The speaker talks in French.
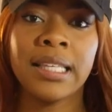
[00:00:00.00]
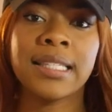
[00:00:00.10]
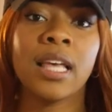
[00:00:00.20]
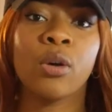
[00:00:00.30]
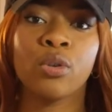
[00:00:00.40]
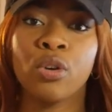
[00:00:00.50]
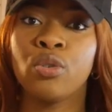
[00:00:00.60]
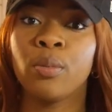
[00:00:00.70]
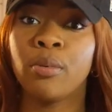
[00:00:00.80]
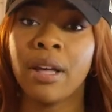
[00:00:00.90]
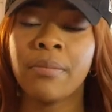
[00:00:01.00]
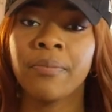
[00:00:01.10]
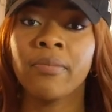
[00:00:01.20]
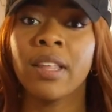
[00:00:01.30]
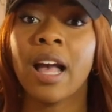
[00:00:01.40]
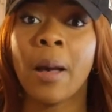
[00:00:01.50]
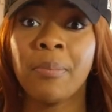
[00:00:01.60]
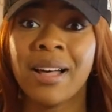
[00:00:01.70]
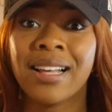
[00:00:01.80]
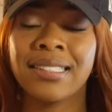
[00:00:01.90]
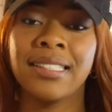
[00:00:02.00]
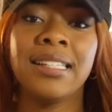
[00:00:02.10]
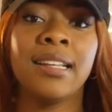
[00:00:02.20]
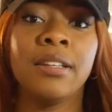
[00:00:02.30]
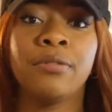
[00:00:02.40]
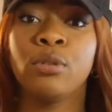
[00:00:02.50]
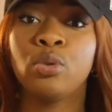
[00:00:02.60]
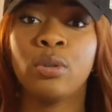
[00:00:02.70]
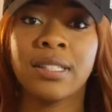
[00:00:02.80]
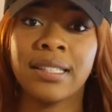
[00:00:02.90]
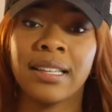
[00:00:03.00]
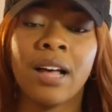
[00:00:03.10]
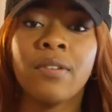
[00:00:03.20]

Qu'est-ce qu'un recueil de poèmes À part s'il y a des photos, etc.,